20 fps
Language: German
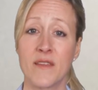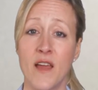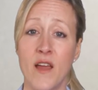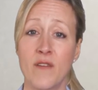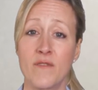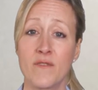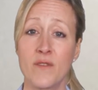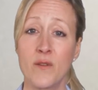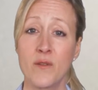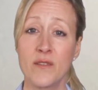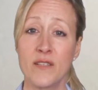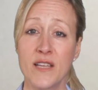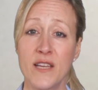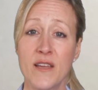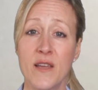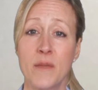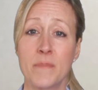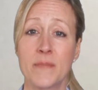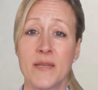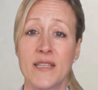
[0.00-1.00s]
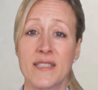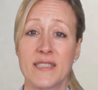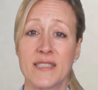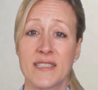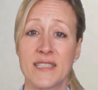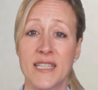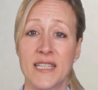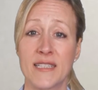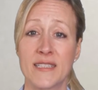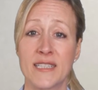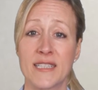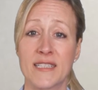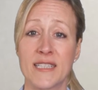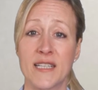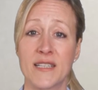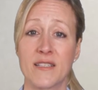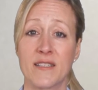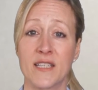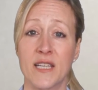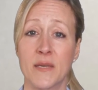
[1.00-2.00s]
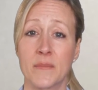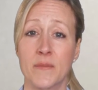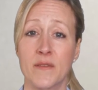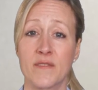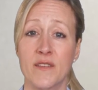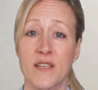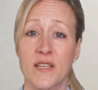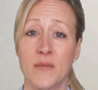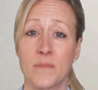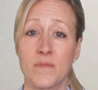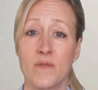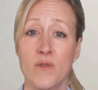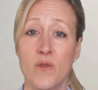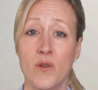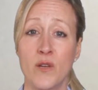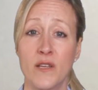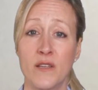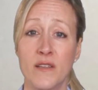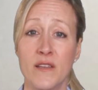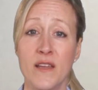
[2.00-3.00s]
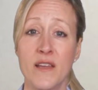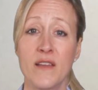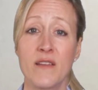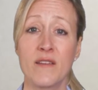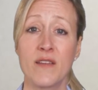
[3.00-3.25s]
Aufgrund der Komplexität dieser Getriebe wird empfohlen,